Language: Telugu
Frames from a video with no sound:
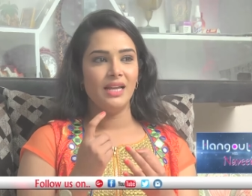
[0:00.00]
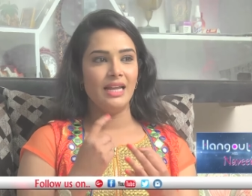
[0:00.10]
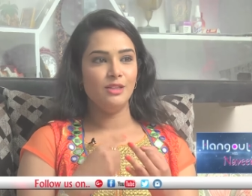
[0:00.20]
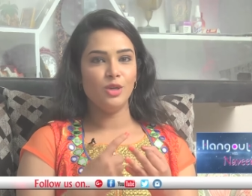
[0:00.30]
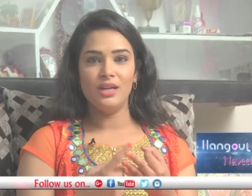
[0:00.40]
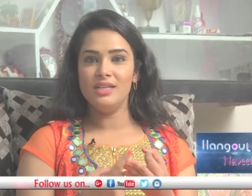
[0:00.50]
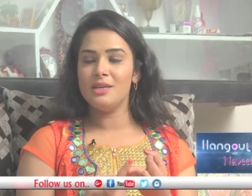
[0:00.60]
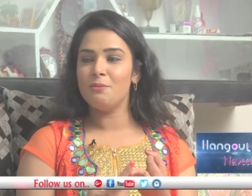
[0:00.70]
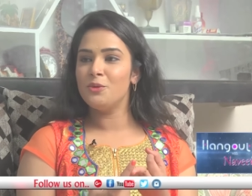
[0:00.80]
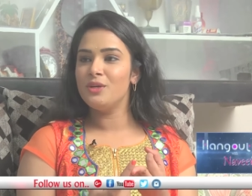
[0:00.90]
నేను నీతో అన్నీ
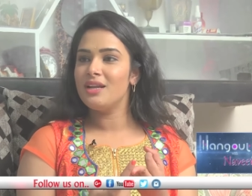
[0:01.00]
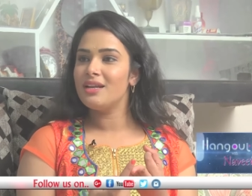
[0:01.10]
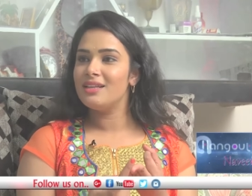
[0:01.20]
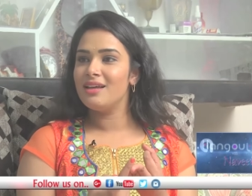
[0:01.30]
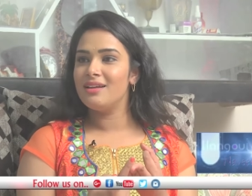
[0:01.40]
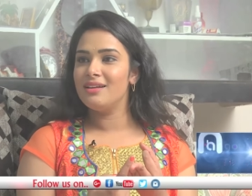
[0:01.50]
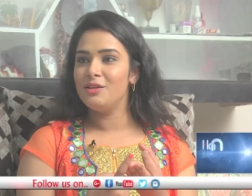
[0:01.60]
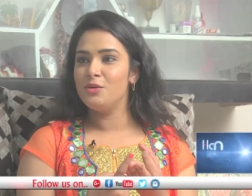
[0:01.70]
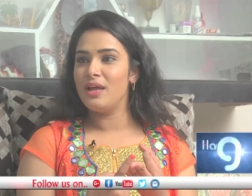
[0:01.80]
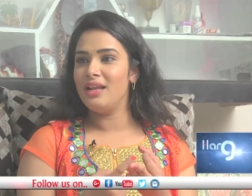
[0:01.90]
చెప్పుకున్నాను కదా అని
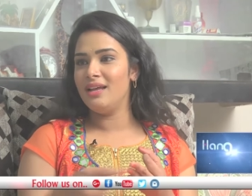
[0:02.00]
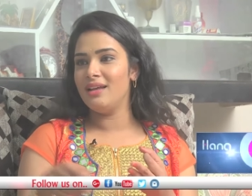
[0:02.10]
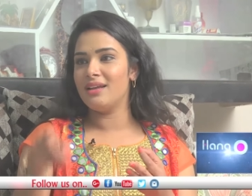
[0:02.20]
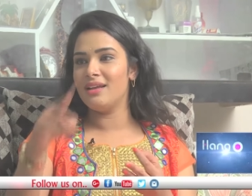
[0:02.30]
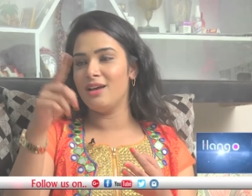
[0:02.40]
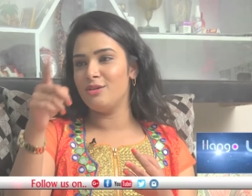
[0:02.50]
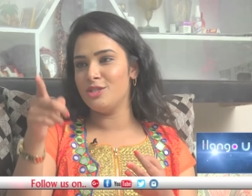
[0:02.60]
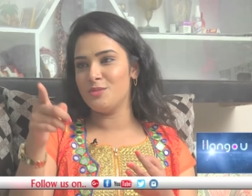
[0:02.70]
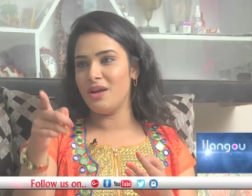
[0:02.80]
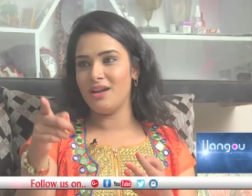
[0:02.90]
నువ్వు వెళ్ళి వెనక్కి నా
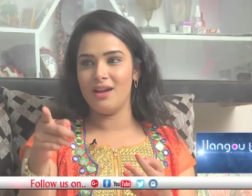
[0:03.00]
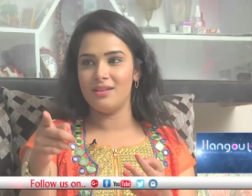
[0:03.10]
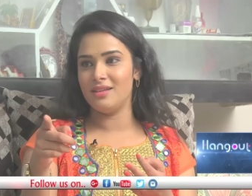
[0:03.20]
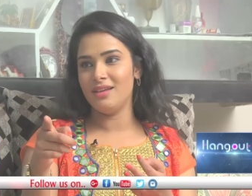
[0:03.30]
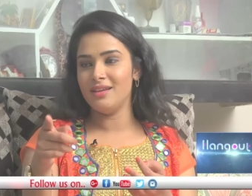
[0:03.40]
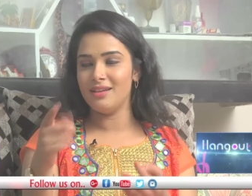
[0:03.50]
గురించి మాట్లాడితే